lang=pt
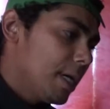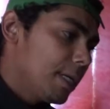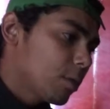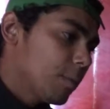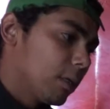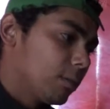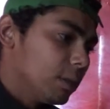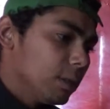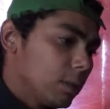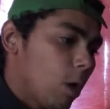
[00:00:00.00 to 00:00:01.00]
é isso, mano.
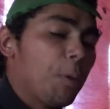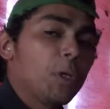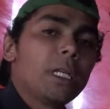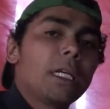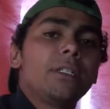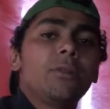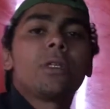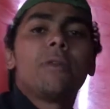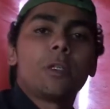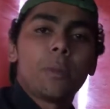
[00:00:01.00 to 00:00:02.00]
Dá uma oportunidade de um
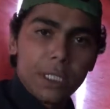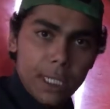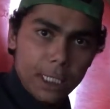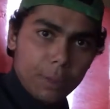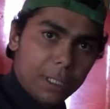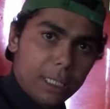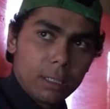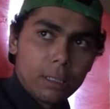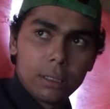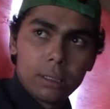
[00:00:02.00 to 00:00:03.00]
serviço pra gente. Deixa eu
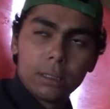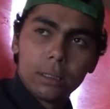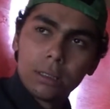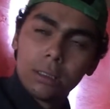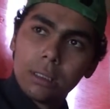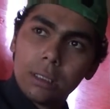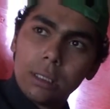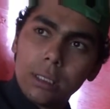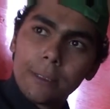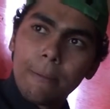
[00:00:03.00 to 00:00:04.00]
falar, na hora que fechou o
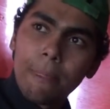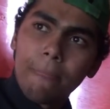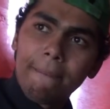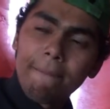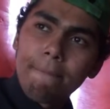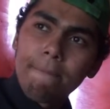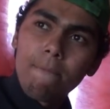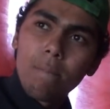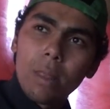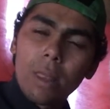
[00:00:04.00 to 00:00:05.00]
ginásio lá, que essa frente
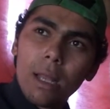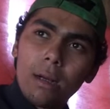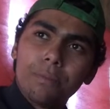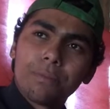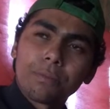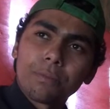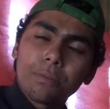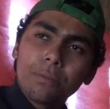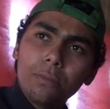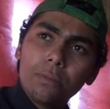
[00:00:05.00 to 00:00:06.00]
fria foi embora,
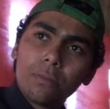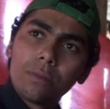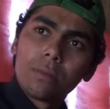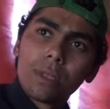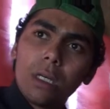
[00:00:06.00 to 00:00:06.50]
onde vocês vão tomar